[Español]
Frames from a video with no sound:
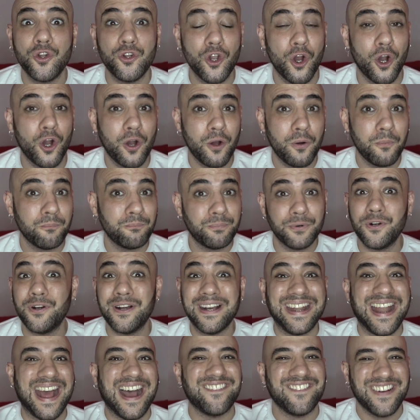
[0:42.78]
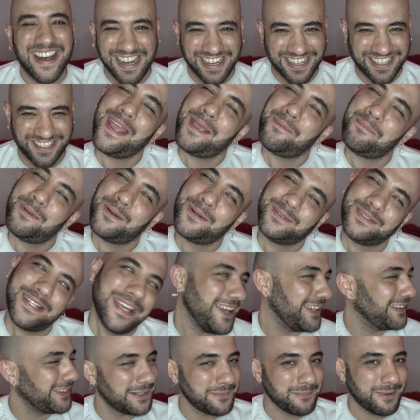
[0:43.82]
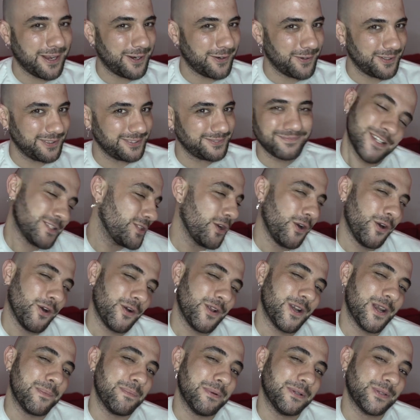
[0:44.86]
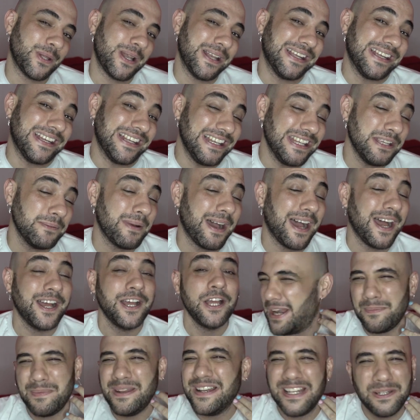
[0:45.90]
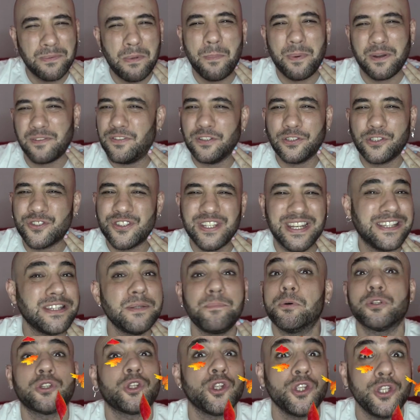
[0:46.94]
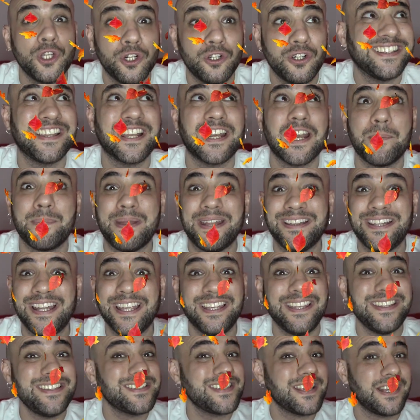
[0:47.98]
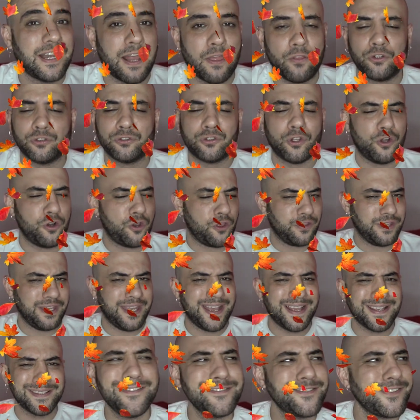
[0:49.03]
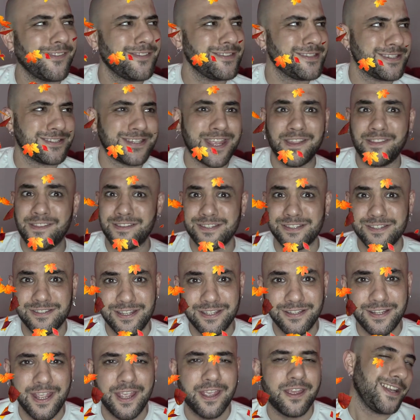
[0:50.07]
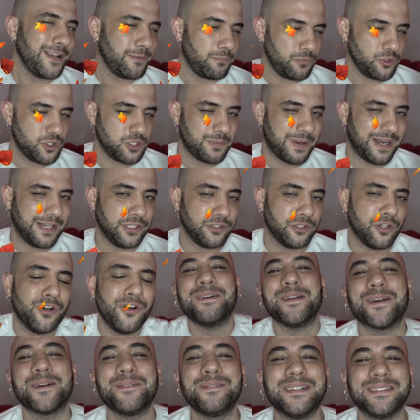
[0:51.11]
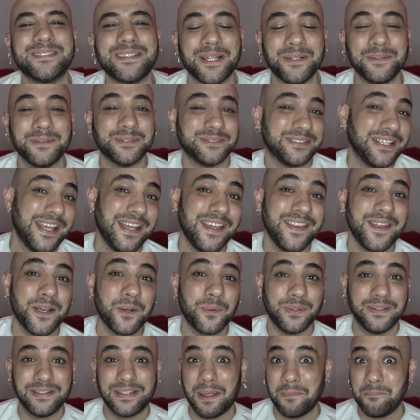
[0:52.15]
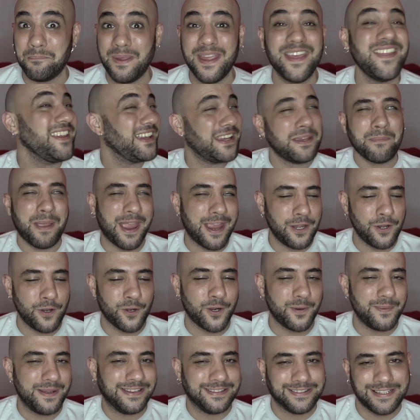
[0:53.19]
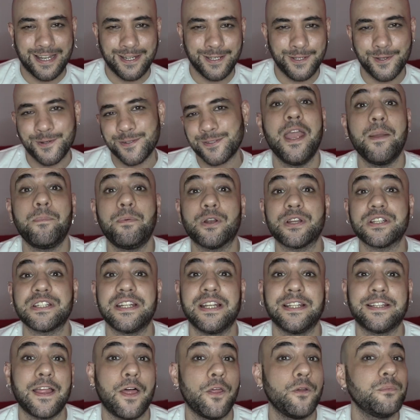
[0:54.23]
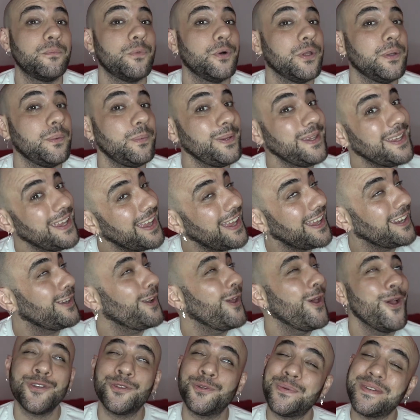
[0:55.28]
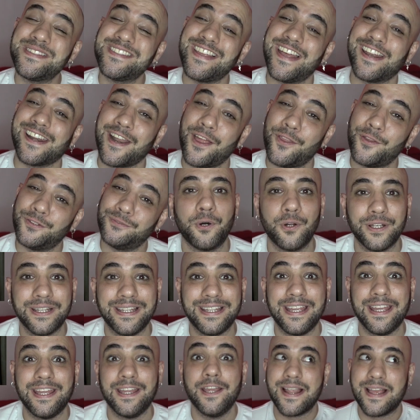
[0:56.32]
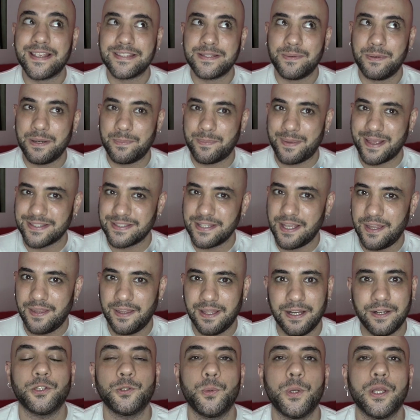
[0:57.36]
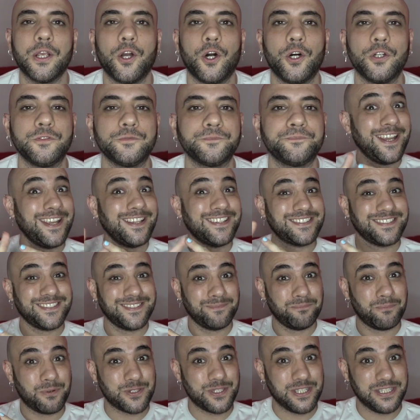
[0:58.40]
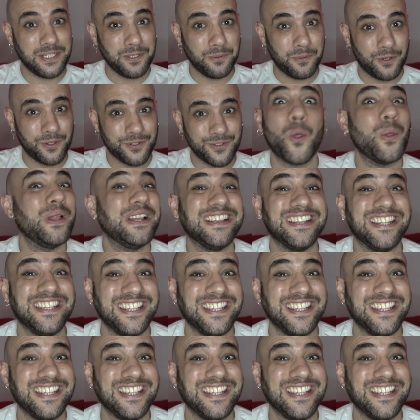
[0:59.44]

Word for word: no puedo grabar. Espero ustedes estén mejor que yo con respecto al clima. Para mí el clima perfecto sería tipo otoño eternamente, 15 grados todos los días. 15, 16, 17 sería mucho más lindo. Bueno, ¿cómo están ustedes? Cuéntenme, déjenme ahí en los comentarios. Espero que hayan estado muy bien. Yo estuve encerrado porque la semana pasada estuve con tres positivos todo el